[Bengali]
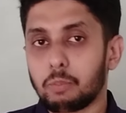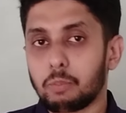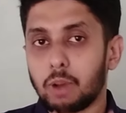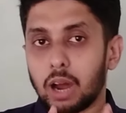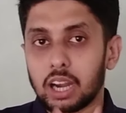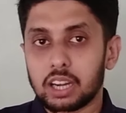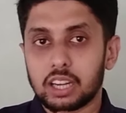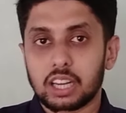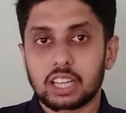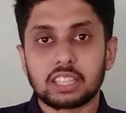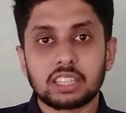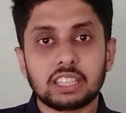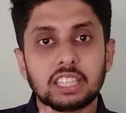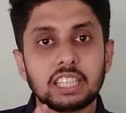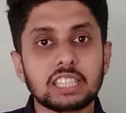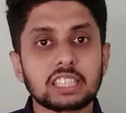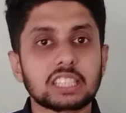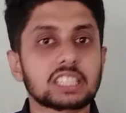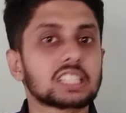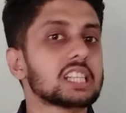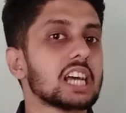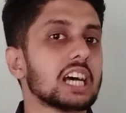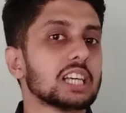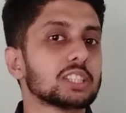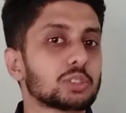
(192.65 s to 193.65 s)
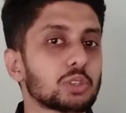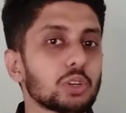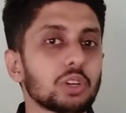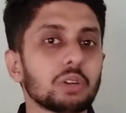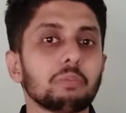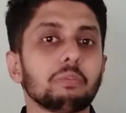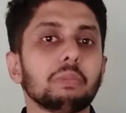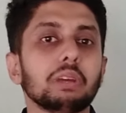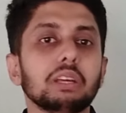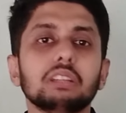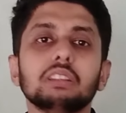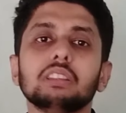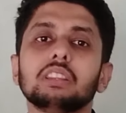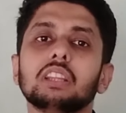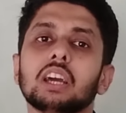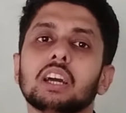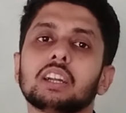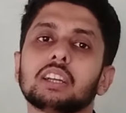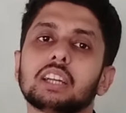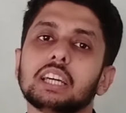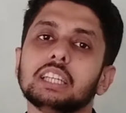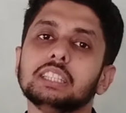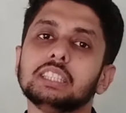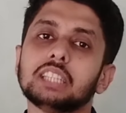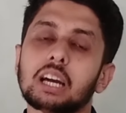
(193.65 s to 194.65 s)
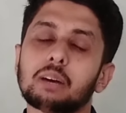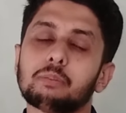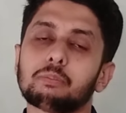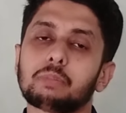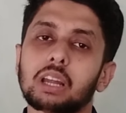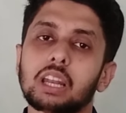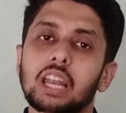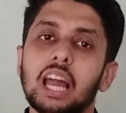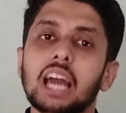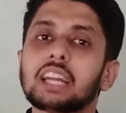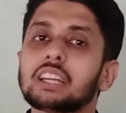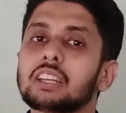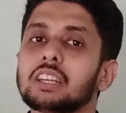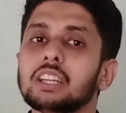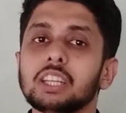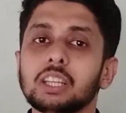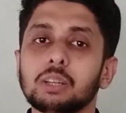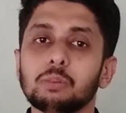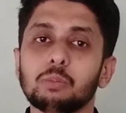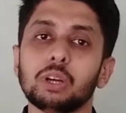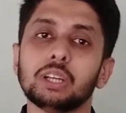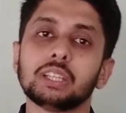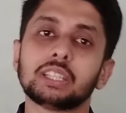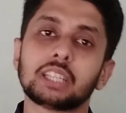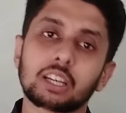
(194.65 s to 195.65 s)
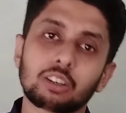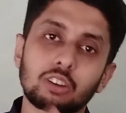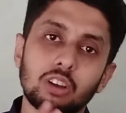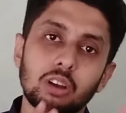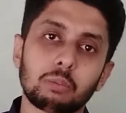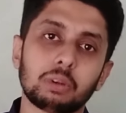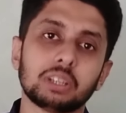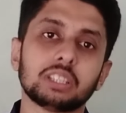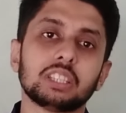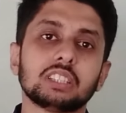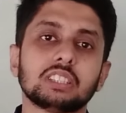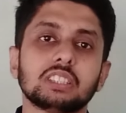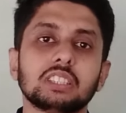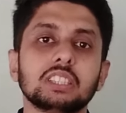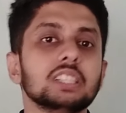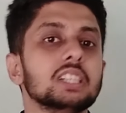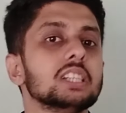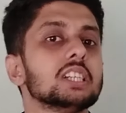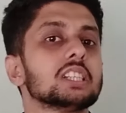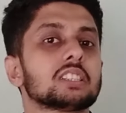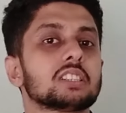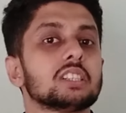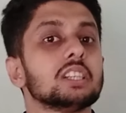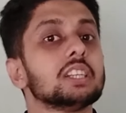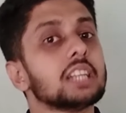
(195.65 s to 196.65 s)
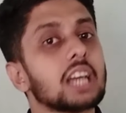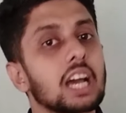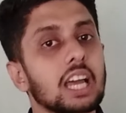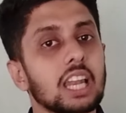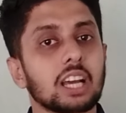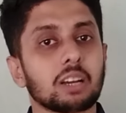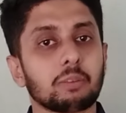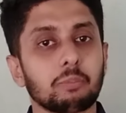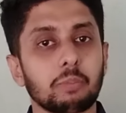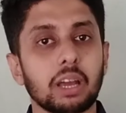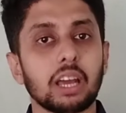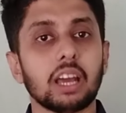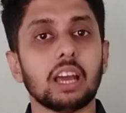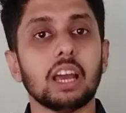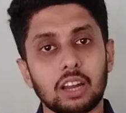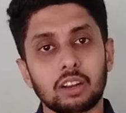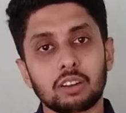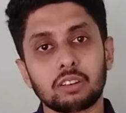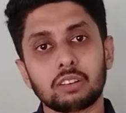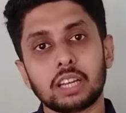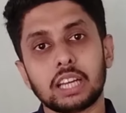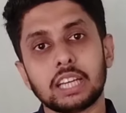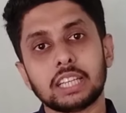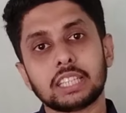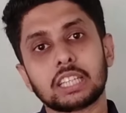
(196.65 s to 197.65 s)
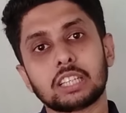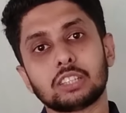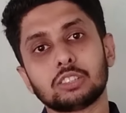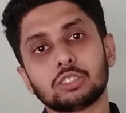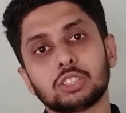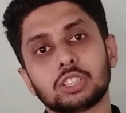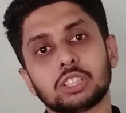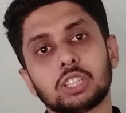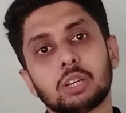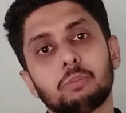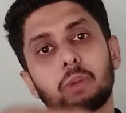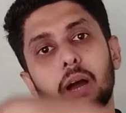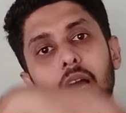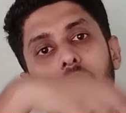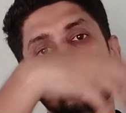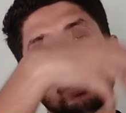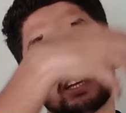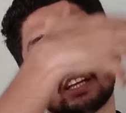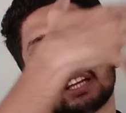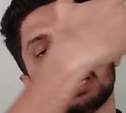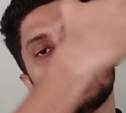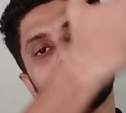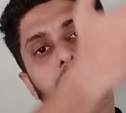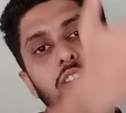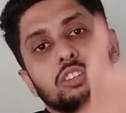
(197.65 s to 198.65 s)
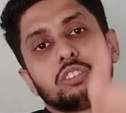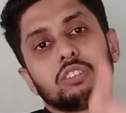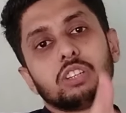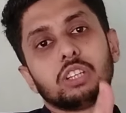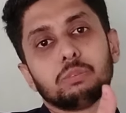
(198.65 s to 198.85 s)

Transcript: বাট দিস ডাজন মিন দ্যাট এইটা আমরা লাইটলি নিব এটাকে আমাদের সিরিয়াসলি নেওয়া লাগবে কারণ এইটা হচ্ছে বাহিরের